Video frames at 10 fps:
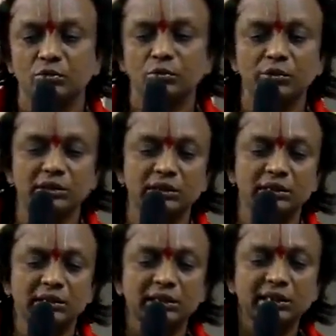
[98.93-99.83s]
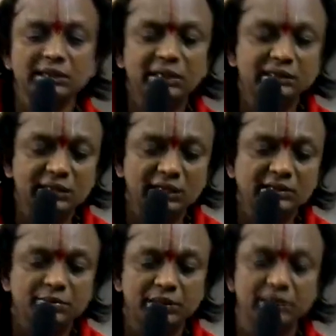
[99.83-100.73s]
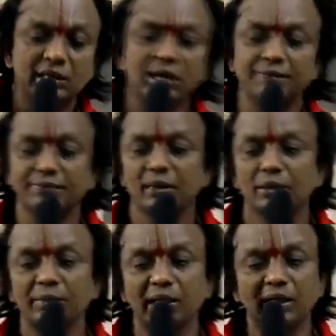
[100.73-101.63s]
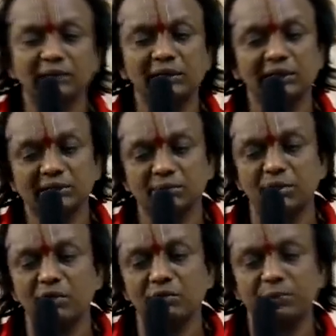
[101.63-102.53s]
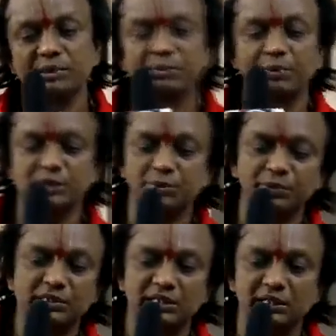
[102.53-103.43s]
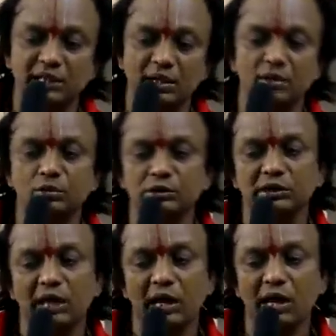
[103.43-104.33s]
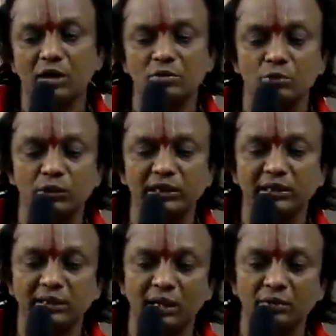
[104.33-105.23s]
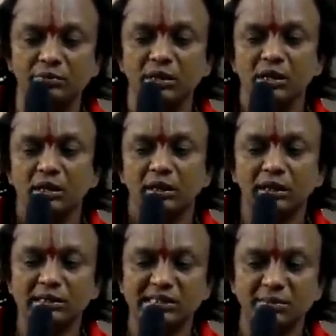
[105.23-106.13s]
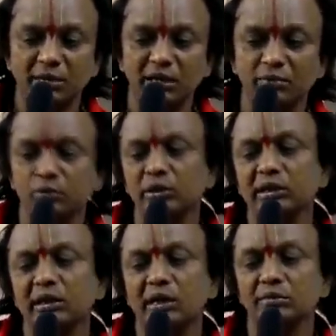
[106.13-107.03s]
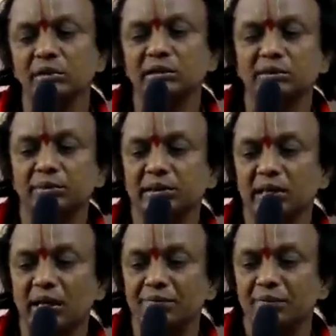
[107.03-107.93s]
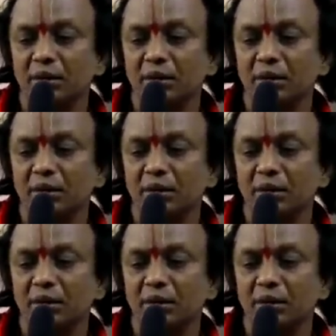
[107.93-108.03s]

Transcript: ஒவ்வொன்று லிங்கத்திலேருந்து ரசம் எடுக்கலாம் இப்போ எல்லாத்தையும் ரசமாகவும் பிரித்து பிரித்து பிரித்து எடுக்கலாம் அது கொஞ்சம் நாளாகும் மூலிகையினாலும் ரகசியமான மூலிகையினாலும் எடுத்து வைக்கலாம்